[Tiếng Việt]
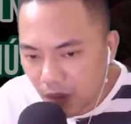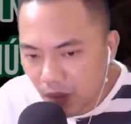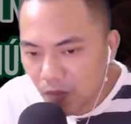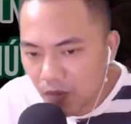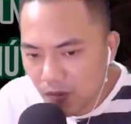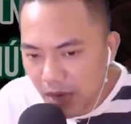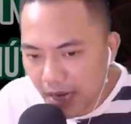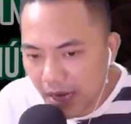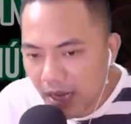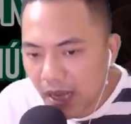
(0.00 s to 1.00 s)
Đúng lúc
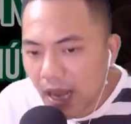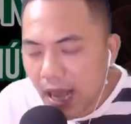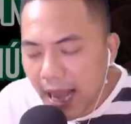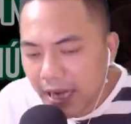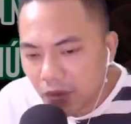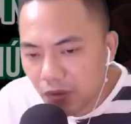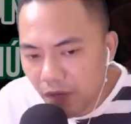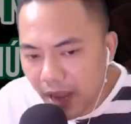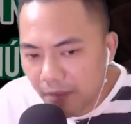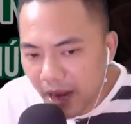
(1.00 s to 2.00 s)
này, hai cái túi
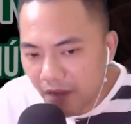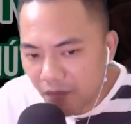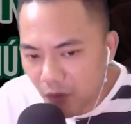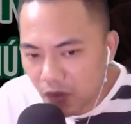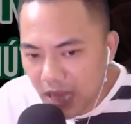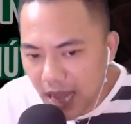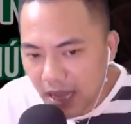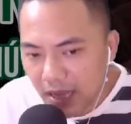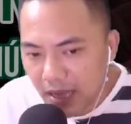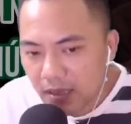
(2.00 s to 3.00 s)
vải bay vụt ra,
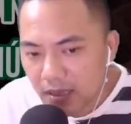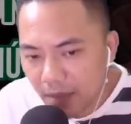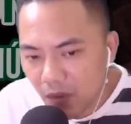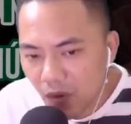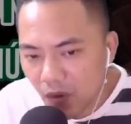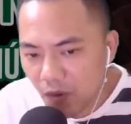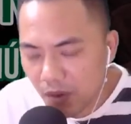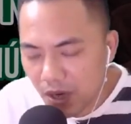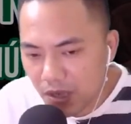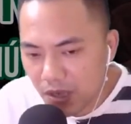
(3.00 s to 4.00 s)
nhắm đúng
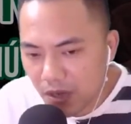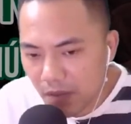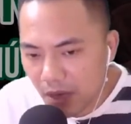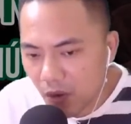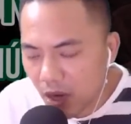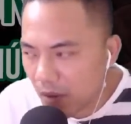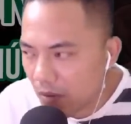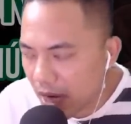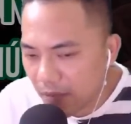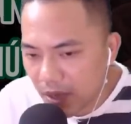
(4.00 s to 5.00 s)
vùng nước trước mặt của cái bóng
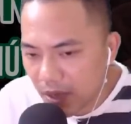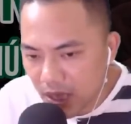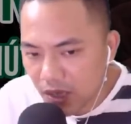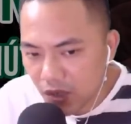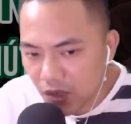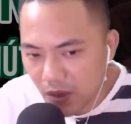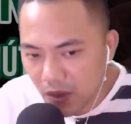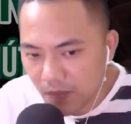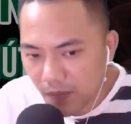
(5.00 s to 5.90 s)
đen mà rơi xuống.